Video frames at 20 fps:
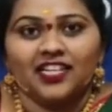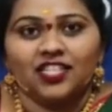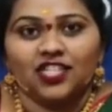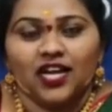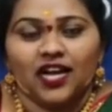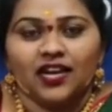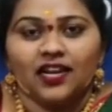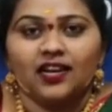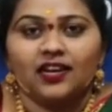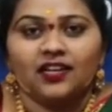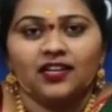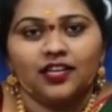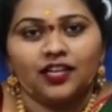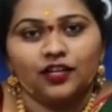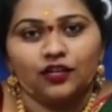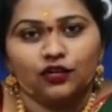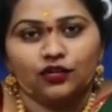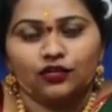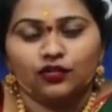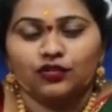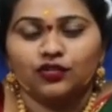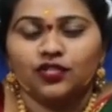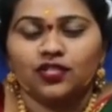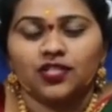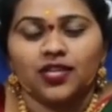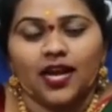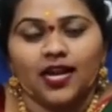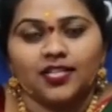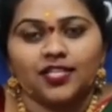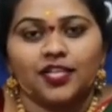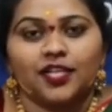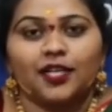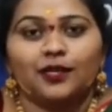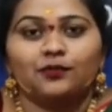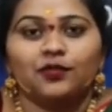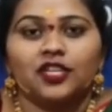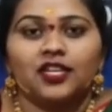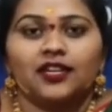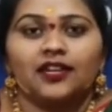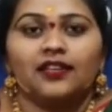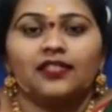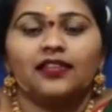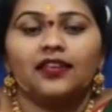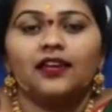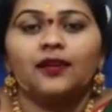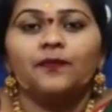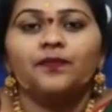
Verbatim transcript: ఛానల్ని ఈ రోజు నుంచి స్టార్ట్ చేయడం జరిగింది